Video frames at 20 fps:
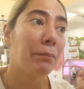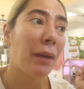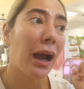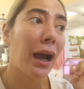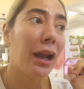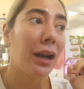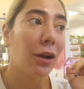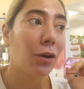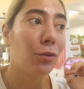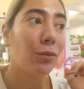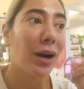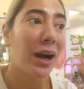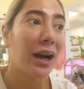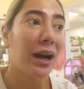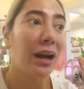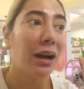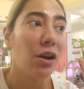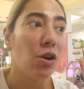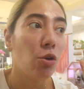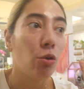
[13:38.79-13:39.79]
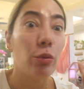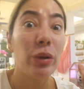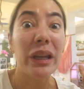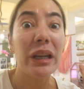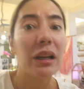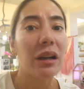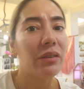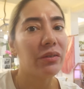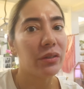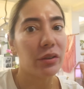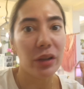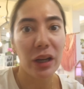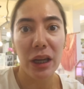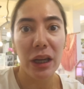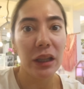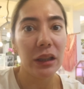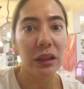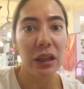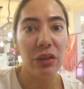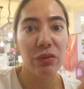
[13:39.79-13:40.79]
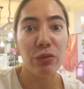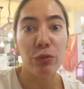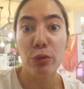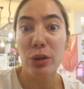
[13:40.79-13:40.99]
Pangalawa, we love creative.